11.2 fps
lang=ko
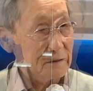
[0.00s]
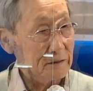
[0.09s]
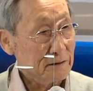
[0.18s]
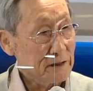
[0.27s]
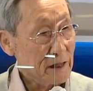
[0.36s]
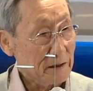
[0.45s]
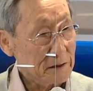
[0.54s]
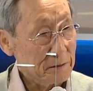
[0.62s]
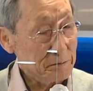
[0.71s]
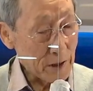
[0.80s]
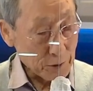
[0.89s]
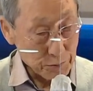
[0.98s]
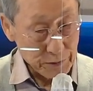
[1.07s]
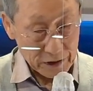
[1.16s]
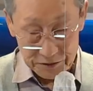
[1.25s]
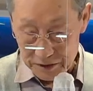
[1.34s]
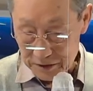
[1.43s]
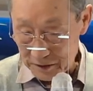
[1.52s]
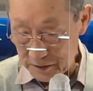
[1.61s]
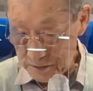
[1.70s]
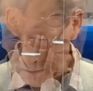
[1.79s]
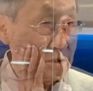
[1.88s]
의학을
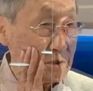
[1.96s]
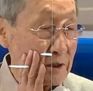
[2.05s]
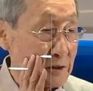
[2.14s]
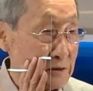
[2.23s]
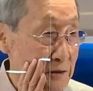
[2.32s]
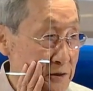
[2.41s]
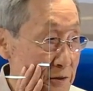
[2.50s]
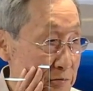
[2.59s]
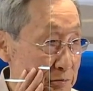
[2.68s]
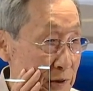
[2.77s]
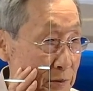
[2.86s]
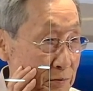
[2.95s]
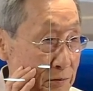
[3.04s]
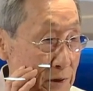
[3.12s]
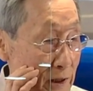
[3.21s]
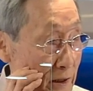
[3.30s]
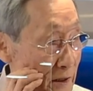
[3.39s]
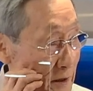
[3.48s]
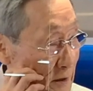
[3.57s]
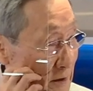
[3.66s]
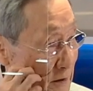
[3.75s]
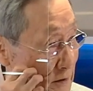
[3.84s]
배우면서 예를 들어서 피부가
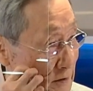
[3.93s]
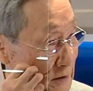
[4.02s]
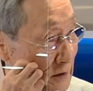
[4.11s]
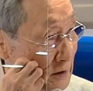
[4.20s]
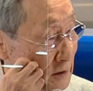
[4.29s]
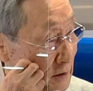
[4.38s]
이제